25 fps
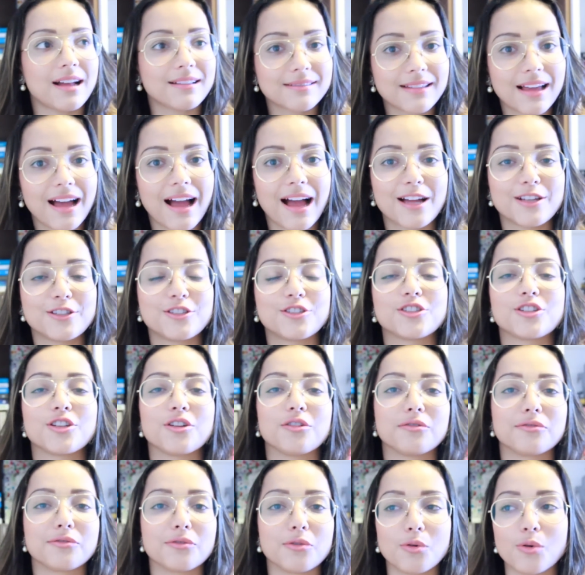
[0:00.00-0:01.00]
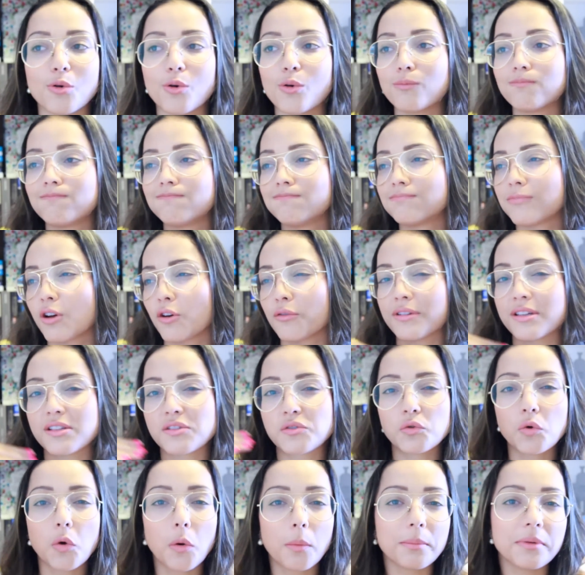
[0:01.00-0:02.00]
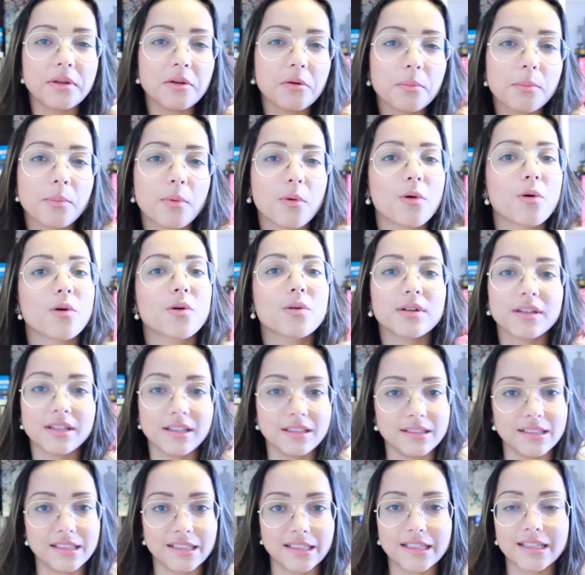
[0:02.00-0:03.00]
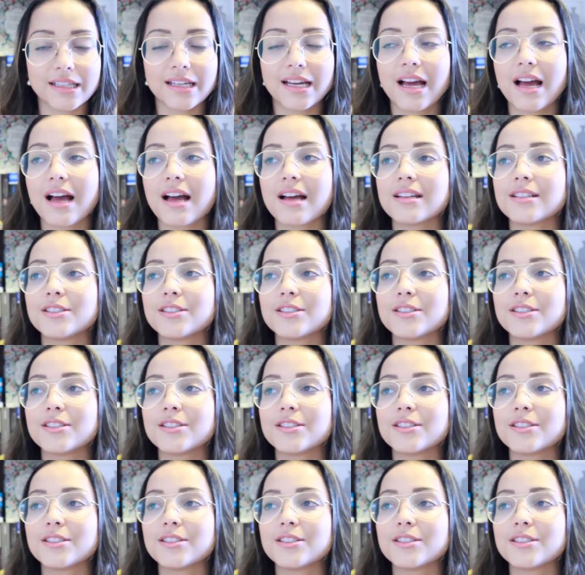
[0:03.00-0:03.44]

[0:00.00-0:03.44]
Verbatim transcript: À tarde eu vou talvez dormir um pouco e ler